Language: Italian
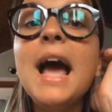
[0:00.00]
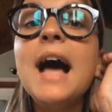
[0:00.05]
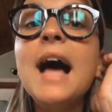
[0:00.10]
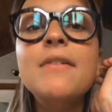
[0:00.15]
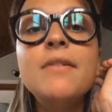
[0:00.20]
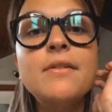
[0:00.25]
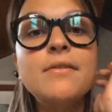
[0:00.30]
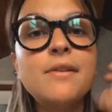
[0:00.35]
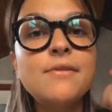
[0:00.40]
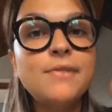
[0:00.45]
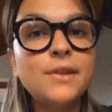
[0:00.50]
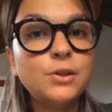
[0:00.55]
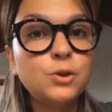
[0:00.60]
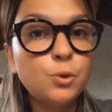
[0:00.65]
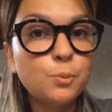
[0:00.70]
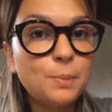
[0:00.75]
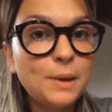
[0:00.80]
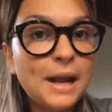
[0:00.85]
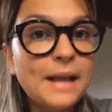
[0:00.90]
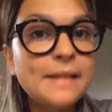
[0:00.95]
aveva
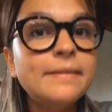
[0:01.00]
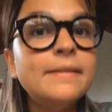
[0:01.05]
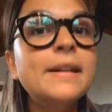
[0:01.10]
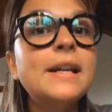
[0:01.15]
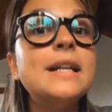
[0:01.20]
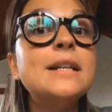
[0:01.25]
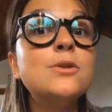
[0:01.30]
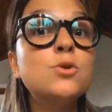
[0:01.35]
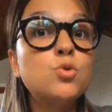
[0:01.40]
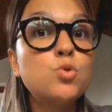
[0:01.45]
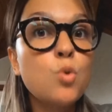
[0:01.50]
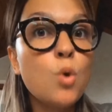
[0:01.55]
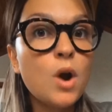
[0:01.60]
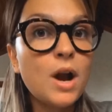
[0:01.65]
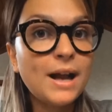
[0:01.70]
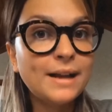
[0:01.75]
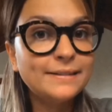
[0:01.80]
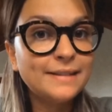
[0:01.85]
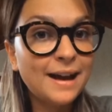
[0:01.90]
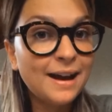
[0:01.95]
fatto prendere il suo
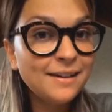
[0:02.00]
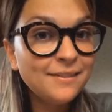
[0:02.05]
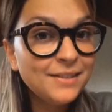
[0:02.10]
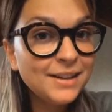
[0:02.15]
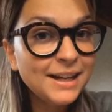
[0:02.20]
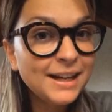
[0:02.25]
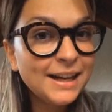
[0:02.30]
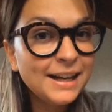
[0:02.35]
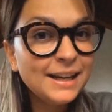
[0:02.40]
cadavere